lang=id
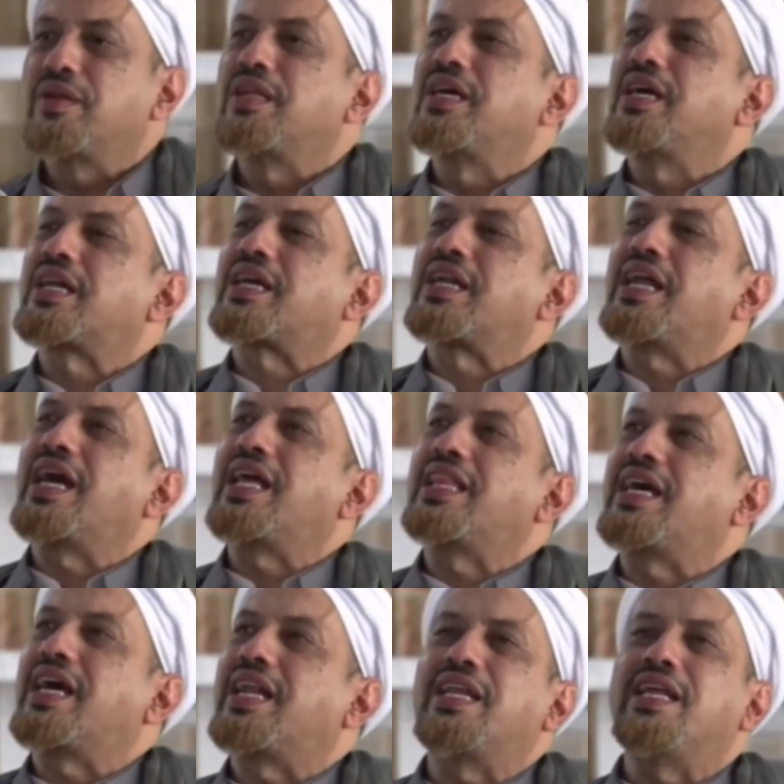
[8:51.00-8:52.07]
mendengarkan
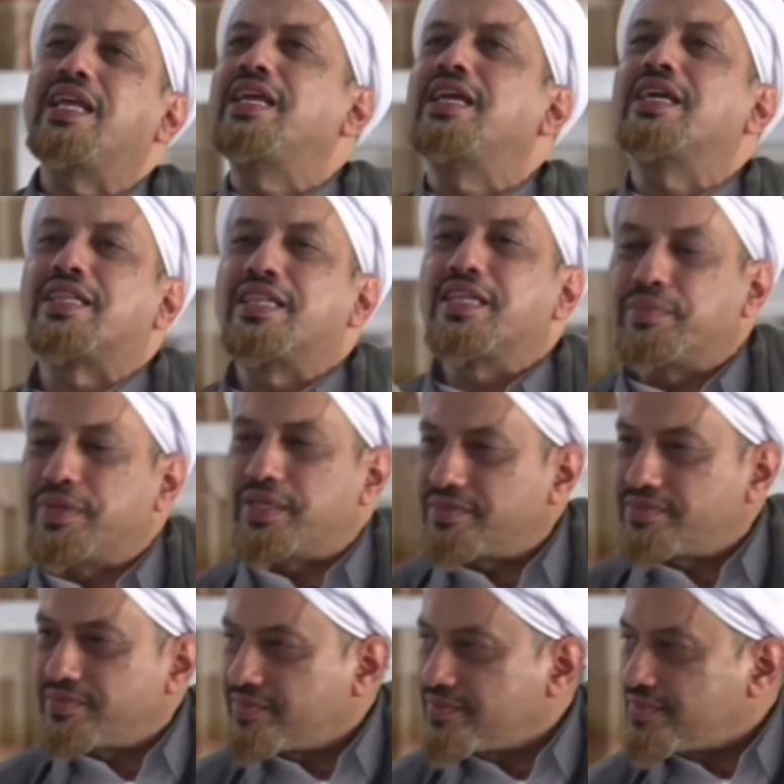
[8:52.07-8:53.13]
adzan ingat Nabi
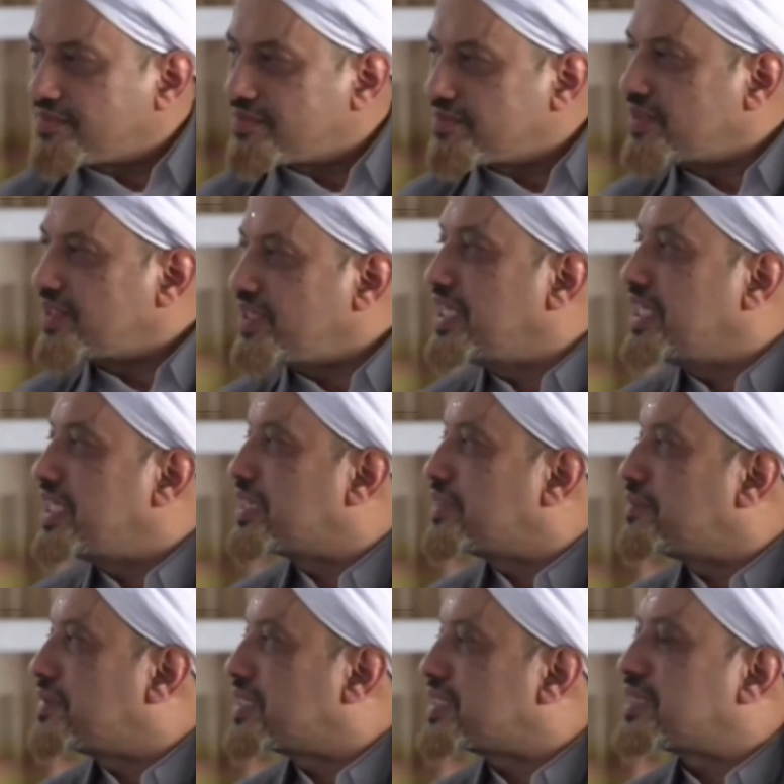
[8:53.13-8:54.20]

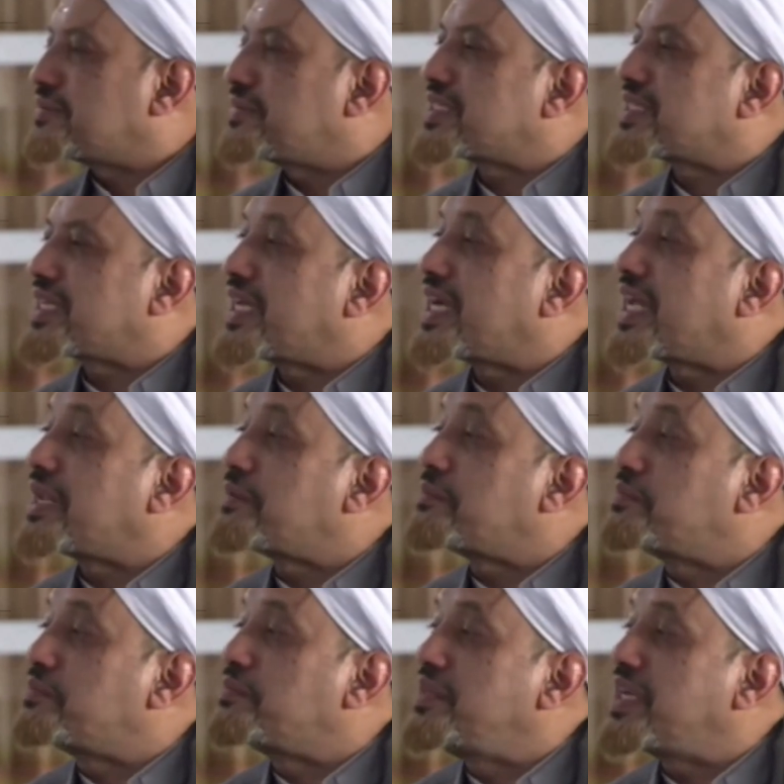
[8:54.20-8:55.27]
ingat masa-masa yang
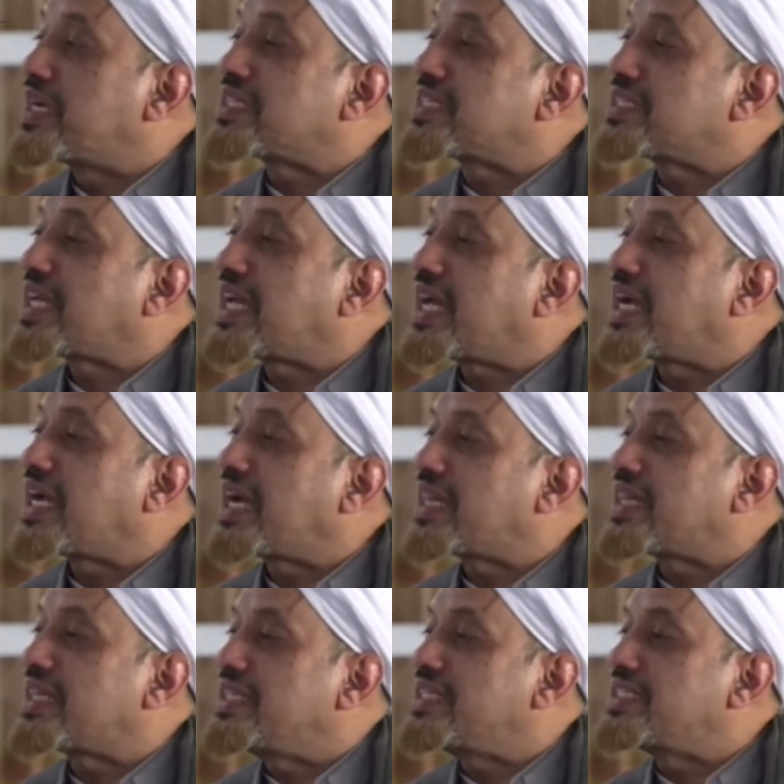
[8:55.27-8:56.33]
leb yang
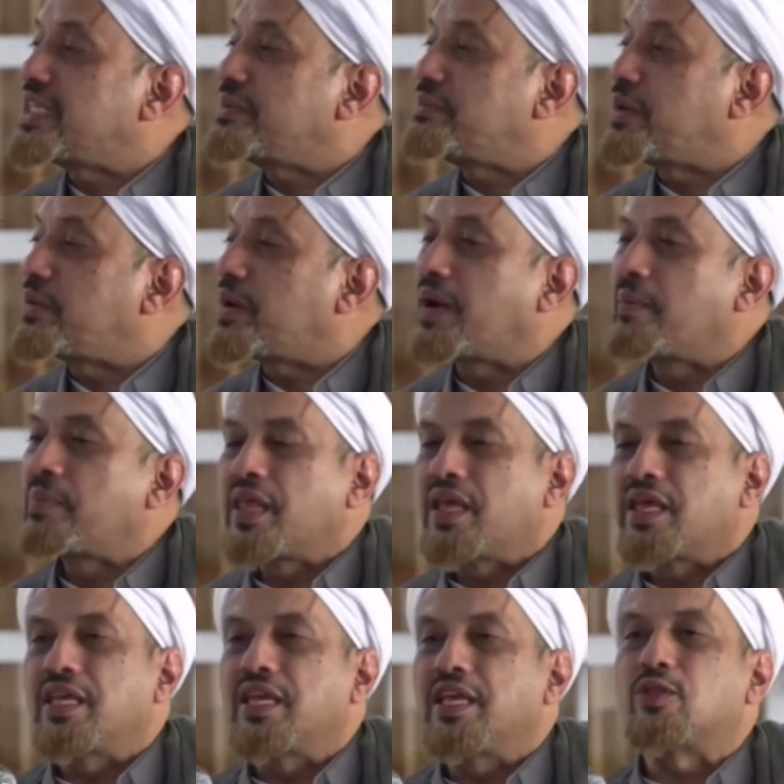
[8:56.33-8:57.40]
sangat istimewa
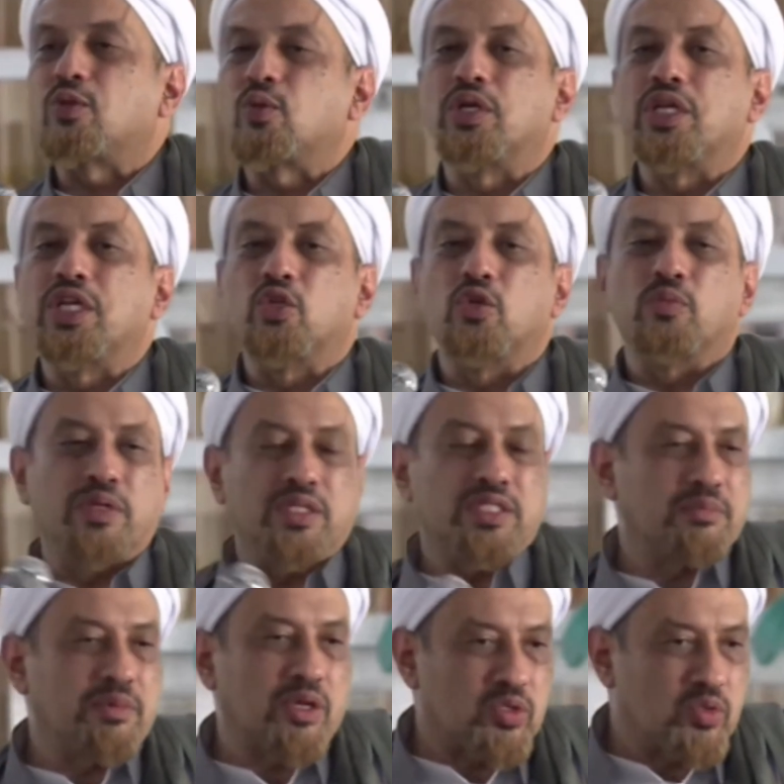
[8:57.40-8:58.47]
yaitu hidup
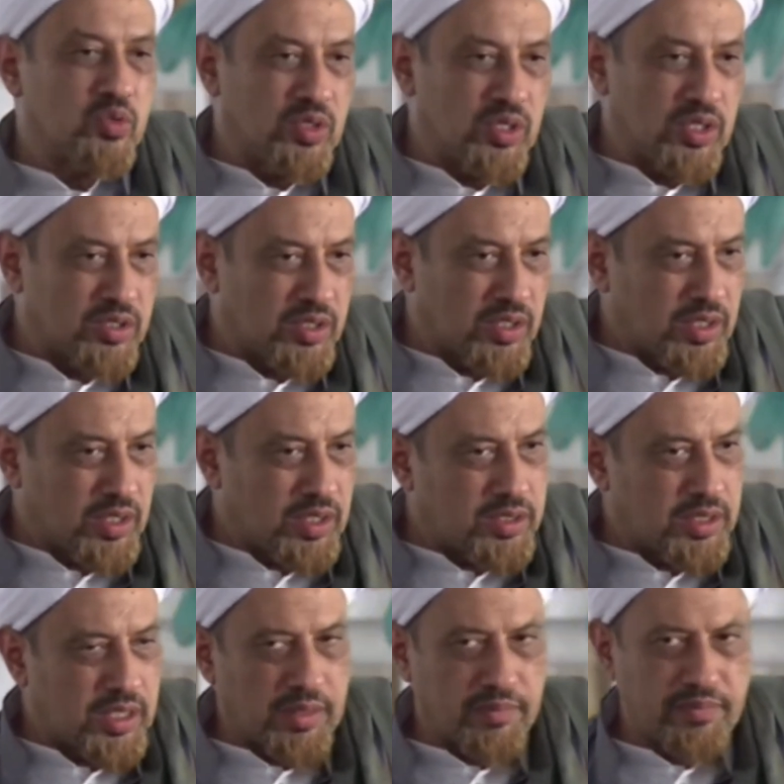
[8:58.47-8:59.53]
bersama Rasulullah sallallahu
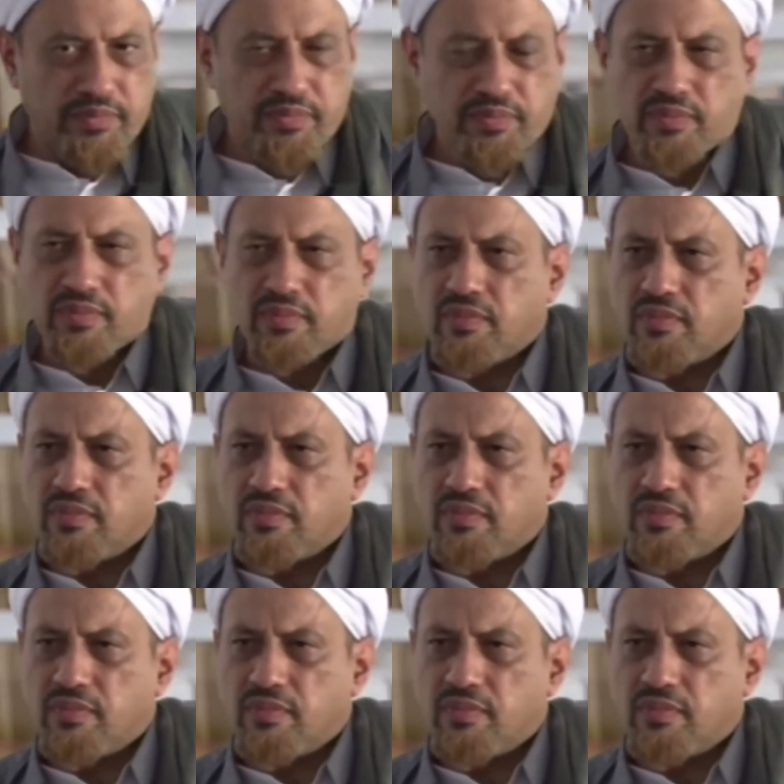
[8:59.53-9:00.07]
alaihi wasallam